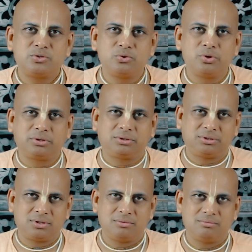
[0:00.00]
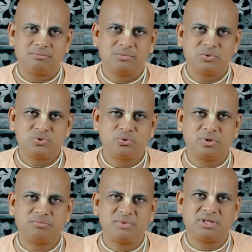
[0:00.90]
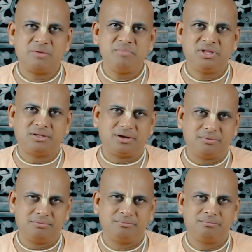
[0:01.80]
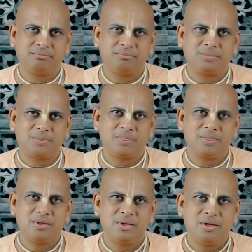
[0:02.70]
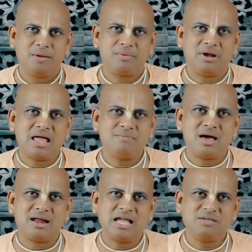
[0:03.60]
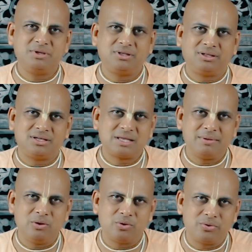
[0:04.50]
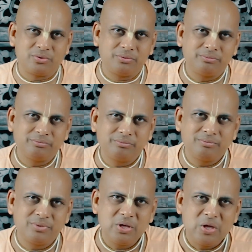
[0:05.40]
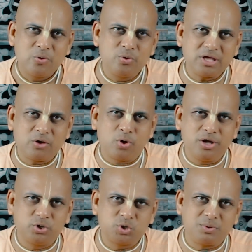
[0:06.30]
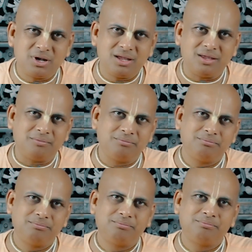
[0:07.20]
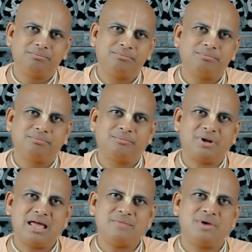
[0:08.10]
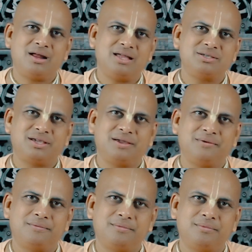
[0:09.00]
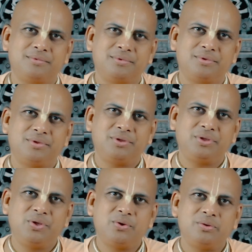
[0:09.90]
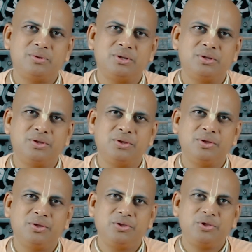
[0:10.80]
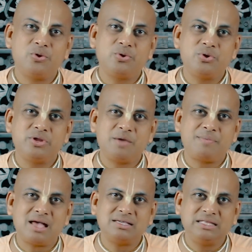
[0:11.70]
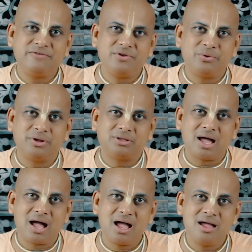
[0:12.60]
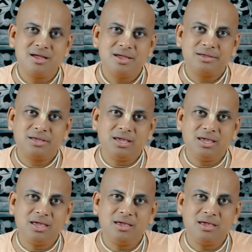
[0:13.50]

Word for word: सुहृत सुहृत मतलब मित्र प्रहलाद महाराज मित्र थे सभी लोगों को उनके कोई दुश्मन नहीं प्रहलाद महाराज के क्यों क्योंकि उनके पास दिव्य गुण था कि